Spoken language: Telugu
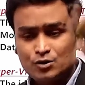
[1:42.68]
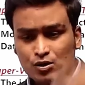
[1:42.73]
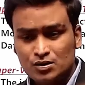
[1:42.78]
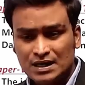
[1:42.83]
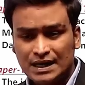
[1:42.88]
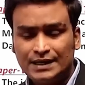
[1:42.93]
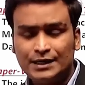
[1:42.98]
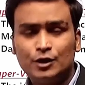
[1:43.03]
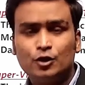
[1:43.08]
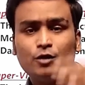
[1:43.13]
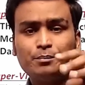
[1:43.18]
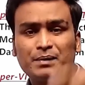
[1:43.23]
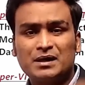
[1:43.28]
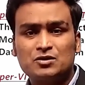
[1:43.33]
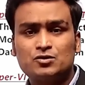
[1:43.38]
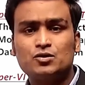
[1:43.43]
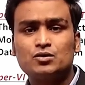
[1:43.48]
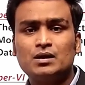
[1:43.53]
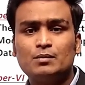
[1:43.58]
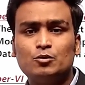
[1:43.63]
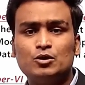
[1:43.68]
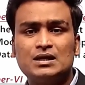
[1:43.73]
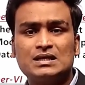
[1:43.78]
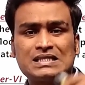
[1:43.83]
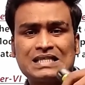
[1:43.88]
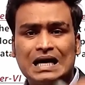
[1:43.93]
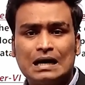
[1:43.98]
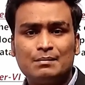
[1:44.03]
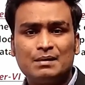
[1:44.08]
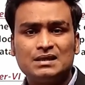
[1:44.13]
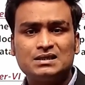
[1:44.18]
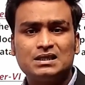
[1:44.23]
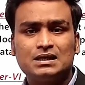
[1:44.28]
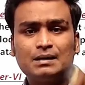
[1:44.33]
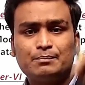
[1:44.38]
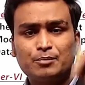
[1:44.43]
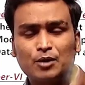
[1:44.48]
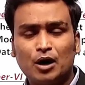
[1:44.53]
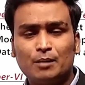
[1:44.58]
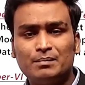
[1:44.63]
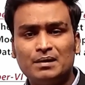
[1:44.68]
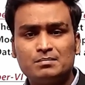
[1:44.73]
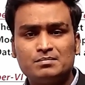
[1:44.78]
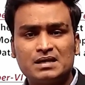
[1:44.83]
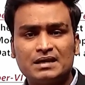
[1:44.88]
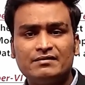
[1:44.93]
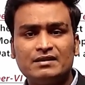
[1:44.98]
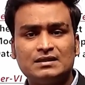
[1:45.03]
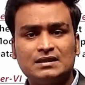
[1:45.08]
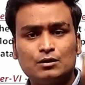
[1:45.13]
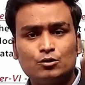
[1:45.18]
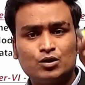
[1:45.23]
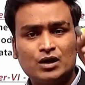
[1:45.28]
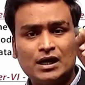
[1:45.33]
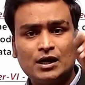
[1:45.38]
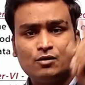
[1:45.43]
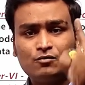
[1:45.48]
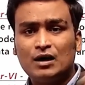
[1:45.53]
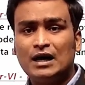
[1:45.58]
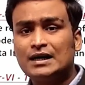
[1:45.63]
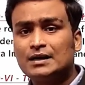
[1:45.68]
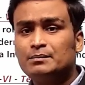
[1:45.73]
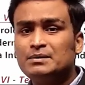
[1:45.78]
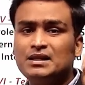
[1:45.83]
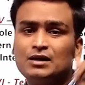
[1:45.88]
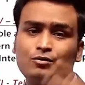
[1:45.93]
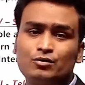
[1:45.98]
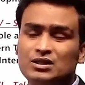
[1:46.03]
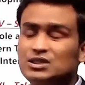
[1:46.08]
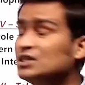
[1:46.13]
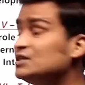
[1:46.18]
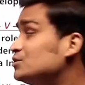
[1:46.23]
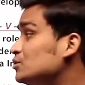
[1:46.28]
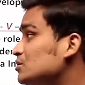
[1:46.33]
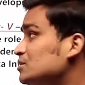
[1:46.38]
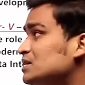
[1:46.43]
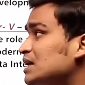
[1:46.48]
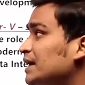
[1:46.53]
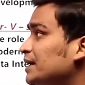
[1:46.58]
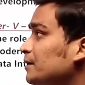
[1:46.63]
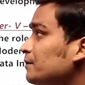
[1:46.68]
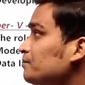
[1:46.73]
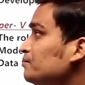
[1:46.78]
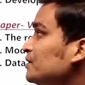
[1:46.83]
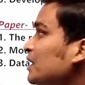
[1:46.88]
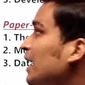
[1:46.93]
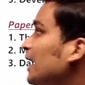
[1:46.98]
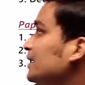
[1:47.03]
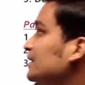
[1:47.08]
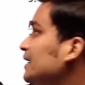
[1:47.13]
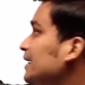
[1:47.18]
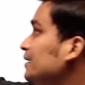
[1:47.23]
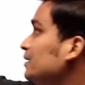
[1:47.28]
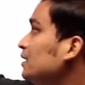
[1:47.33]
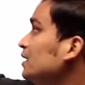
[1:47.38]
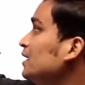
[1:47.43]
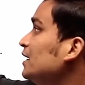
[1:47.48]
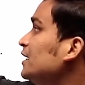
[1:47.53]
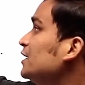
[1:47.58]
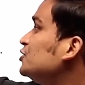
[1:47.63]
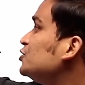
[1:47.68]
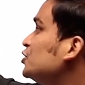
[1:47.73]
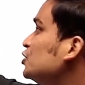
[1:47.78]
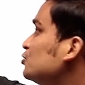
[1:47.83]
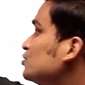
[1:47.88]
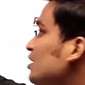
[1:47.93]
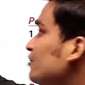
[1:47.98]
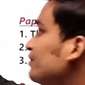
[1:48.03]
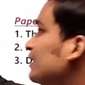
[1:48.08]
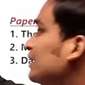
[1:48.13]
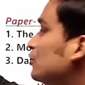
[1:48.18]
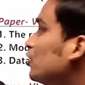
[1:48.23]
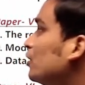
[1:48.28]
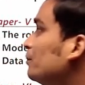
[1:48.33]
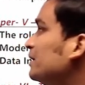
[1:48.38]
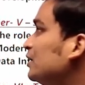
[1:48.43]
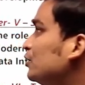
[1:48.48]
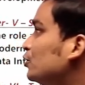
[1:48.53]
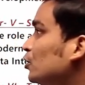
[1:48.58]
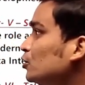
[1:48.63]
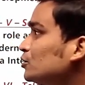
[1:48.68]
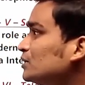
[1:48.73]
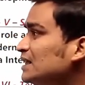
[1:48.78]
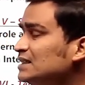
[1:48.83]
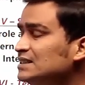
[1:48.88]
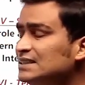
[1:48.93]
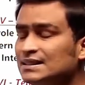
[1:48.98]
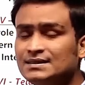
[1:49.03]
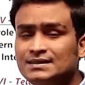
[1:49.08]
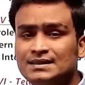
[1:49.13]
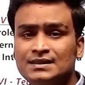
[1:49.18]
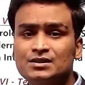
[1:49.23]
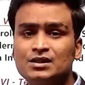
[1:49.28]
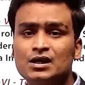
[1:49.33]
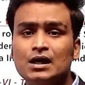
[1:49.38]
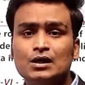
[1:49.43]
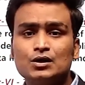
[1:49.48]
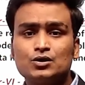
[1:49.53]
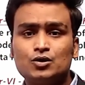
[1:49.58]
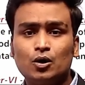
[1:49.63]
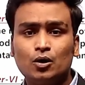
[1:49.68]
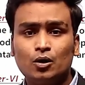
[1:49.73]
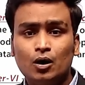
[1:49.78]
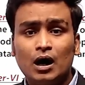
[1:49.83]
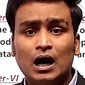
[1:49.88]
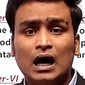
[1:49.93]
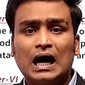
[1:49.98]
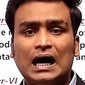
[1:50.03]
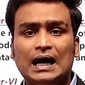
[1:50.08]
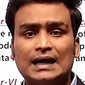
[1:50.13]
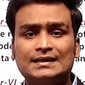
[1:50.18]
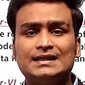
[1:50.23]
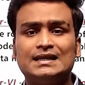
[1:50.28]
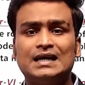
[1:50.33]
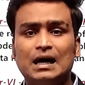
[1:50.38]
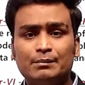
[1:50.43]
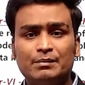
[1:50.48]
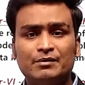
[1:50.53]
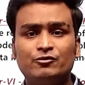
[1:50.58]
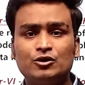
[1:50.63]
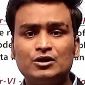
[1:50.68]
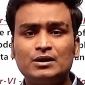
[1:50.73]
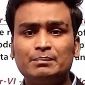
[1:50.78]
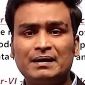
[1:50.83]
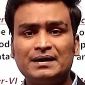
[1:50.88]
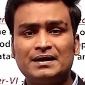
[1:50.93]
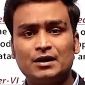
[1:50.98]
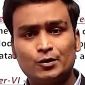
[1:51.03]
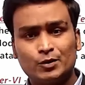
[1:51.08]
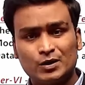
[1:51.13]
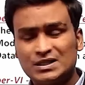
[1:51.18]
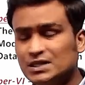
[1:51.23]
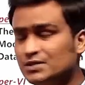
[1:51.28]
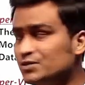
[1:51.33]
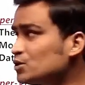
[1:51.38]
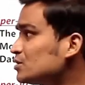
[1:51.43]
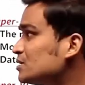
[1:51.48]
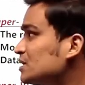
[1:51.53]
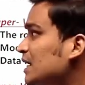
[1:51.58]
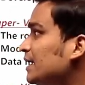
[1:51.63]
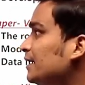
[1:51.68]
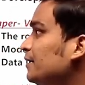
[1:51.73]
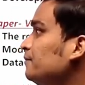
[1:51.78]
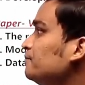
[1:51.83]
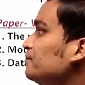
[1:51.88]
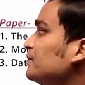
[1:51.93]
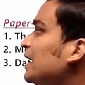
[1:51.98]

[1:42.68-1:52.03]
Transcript: సొసైటీలో ప్రస్తుతం ఉన్న సామాజిక ప్రాబ్లమ్స్ ఏవైతే ఉన్నాయో వాటి మీద క్వశ్చన్స్ వస్తాయి అండ్ దెన్ ఇష్యూస్ ఆఫ్ ఎకనామిక్ గ్రోత్ అండ్ జస్టిస్ సో ఆర్థిక అభివృద్ధి పైన క్వశ్చన్స్ వస్తాయి